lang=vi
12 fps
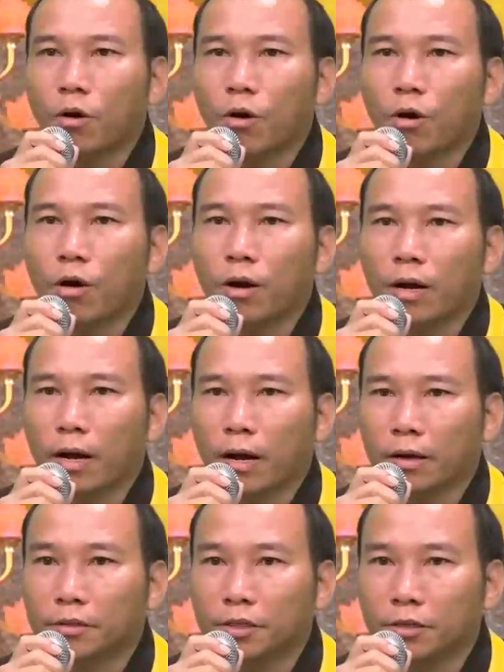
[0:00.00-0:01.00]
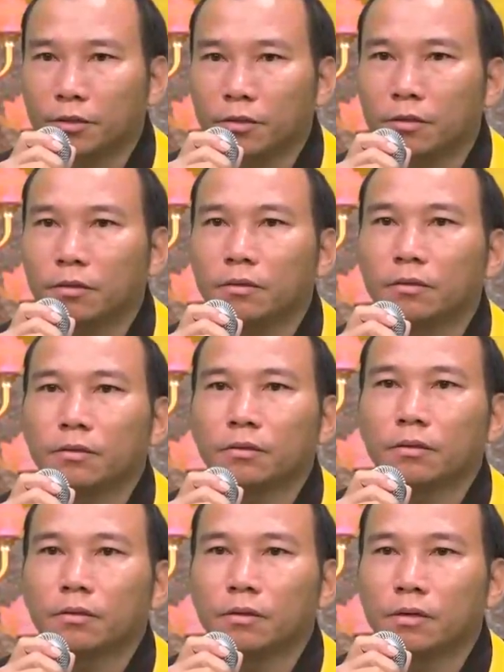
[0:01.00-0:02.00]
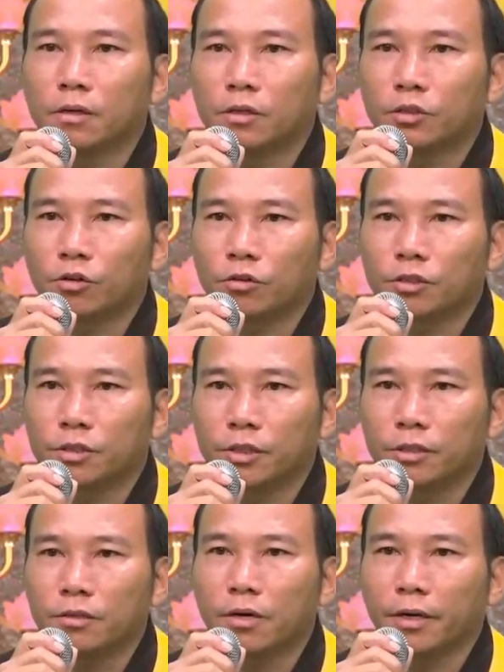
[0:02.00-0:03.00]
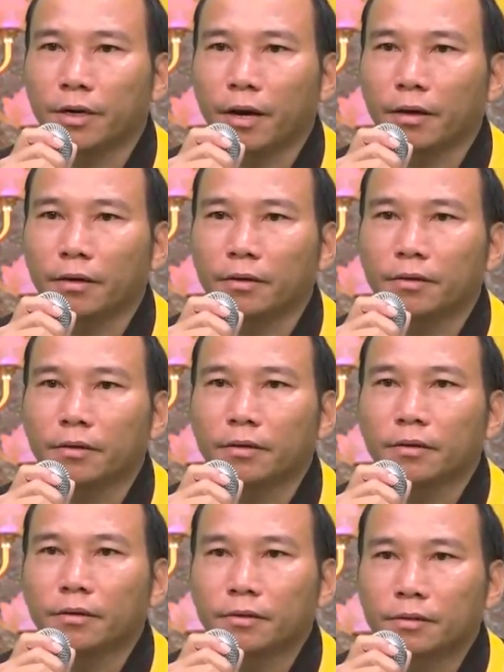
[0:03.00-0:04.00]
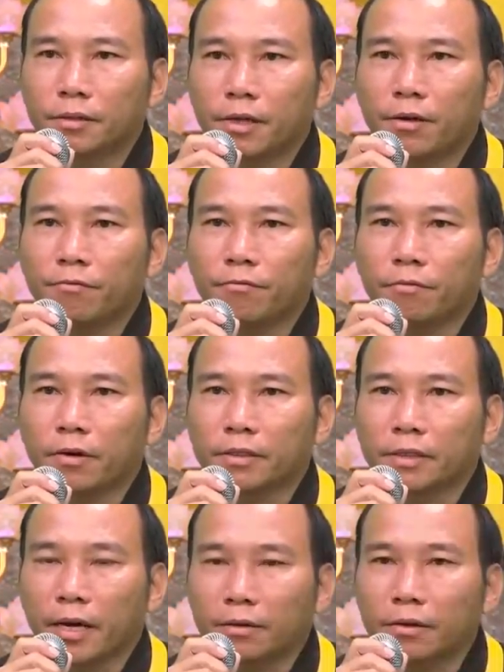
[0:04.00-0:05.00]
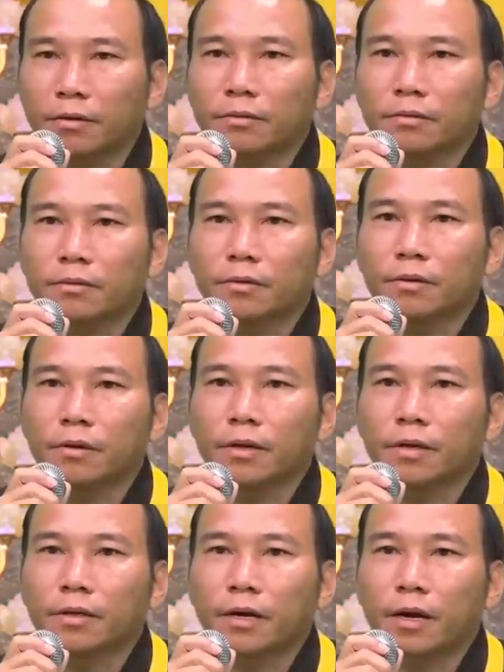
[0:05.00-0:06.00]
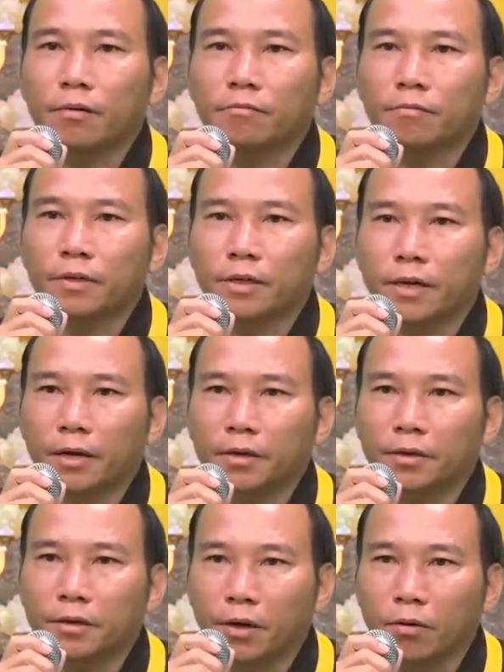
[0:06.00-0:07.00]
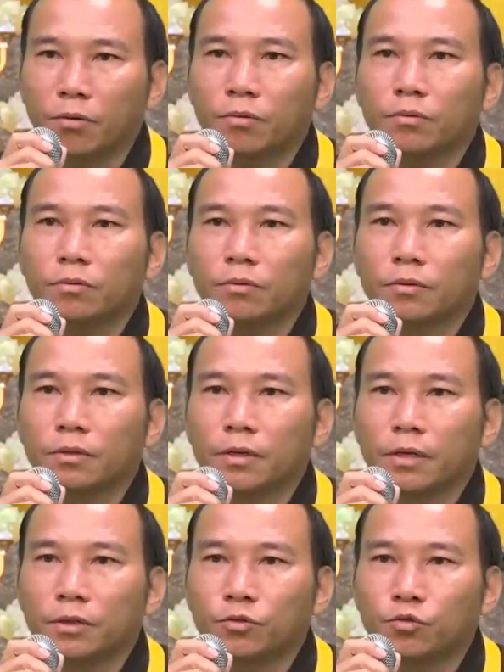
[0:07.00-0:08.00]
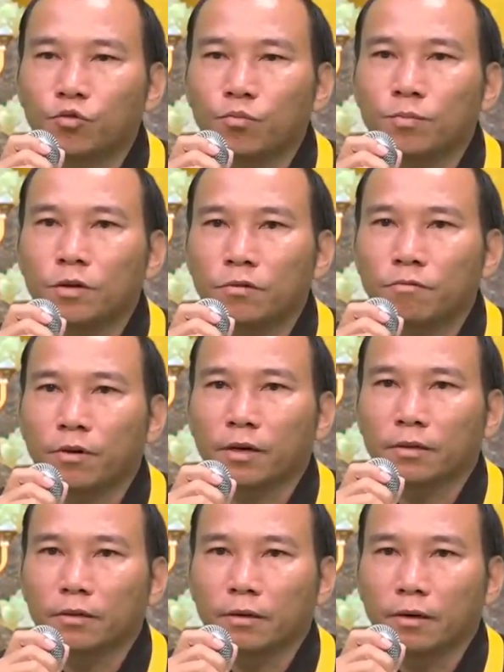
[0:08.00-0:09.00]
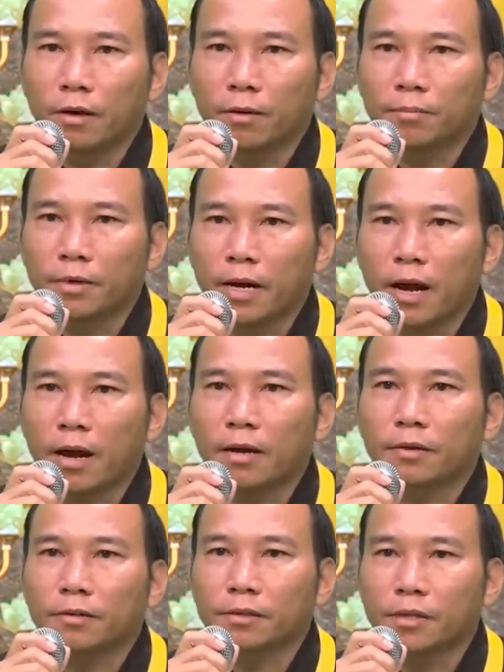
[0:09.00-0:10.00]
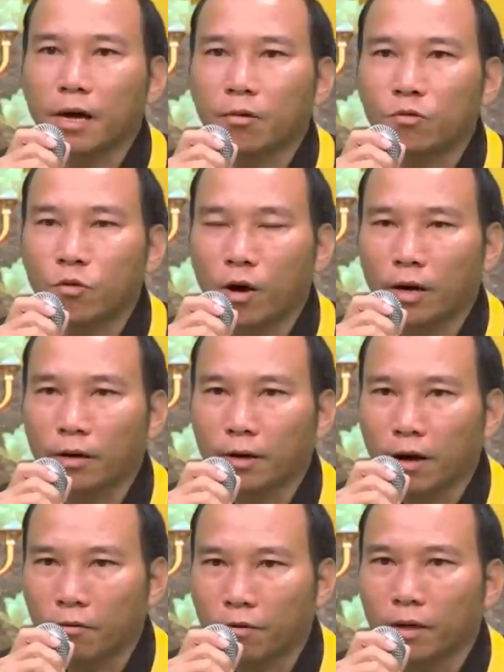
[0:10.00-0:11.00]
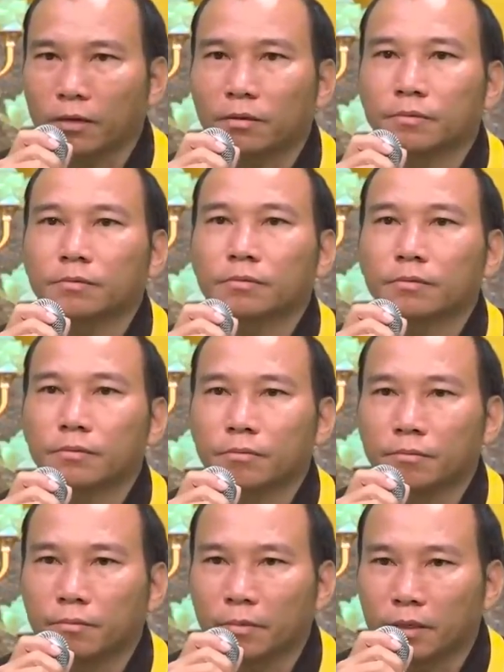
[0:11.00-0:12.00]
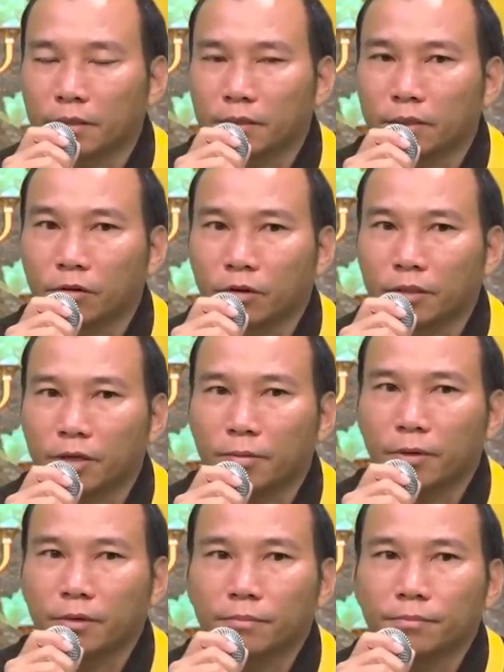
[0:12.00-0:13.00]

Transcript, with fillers: kho hạt chân như đưa cho 9 người này xem và giải thích nên các vị này hiểu nên giúp Đức Phật lập ra giáo đoàn đạo Phật. Mời chị hỏi tiếp.